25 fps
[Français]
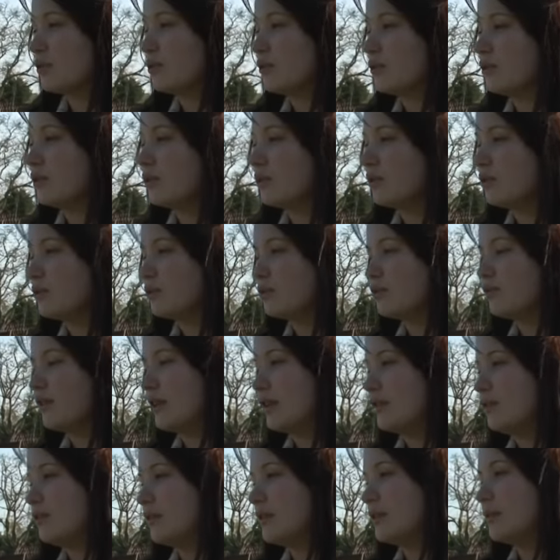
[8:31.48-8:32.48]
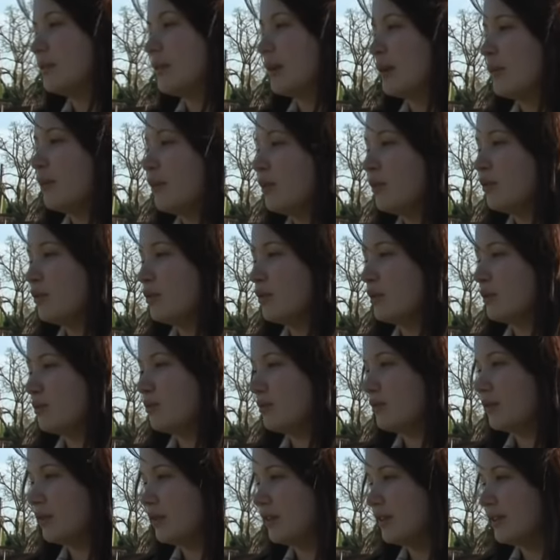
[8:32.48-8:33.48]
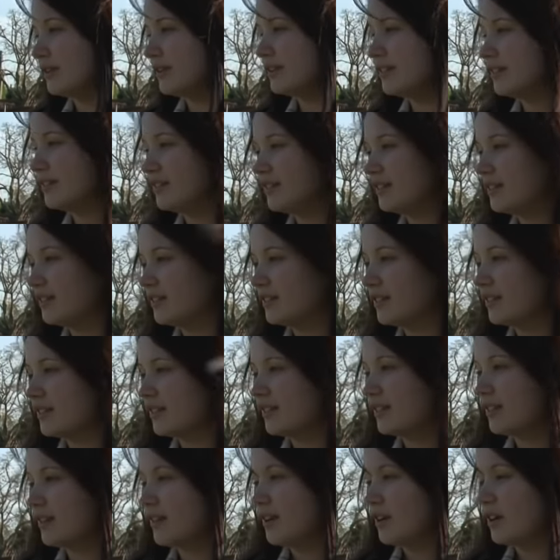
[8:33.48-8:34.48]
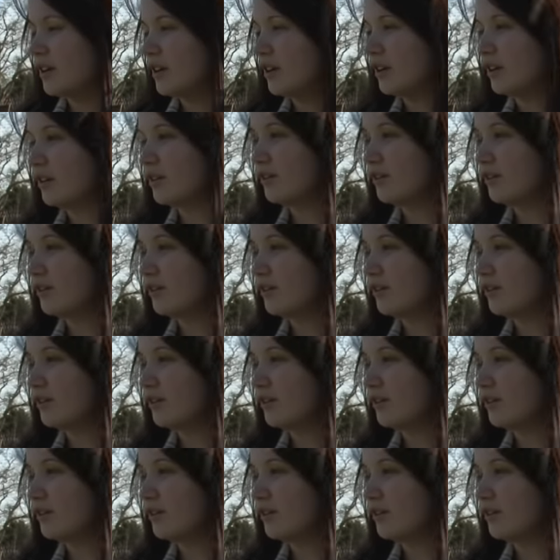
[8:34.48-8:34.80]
une, nouvelle vie de maman, quoi, puis. Au